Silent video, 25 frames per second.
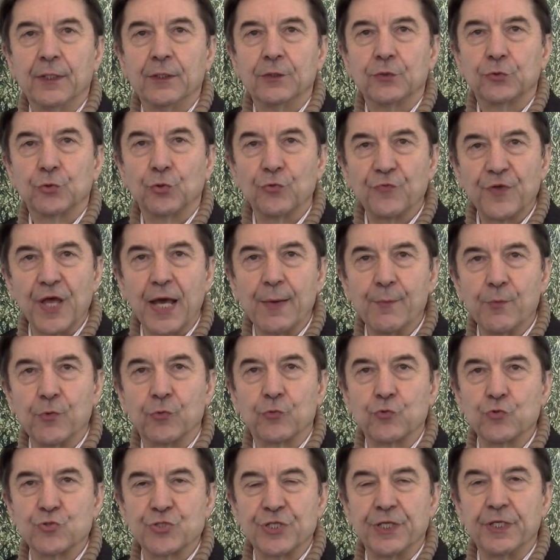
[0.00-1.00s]
Troviamo
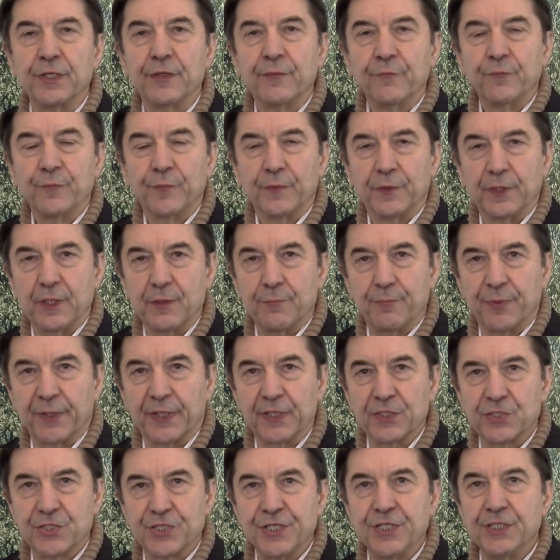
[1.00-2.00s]
così i
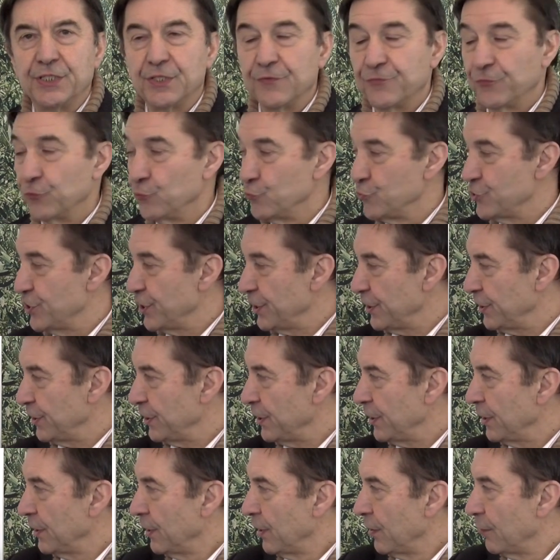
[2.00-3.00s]
parassiti
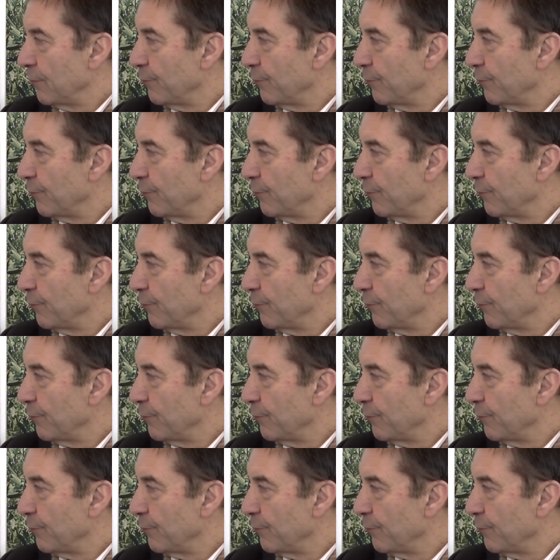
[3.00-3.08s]
fungini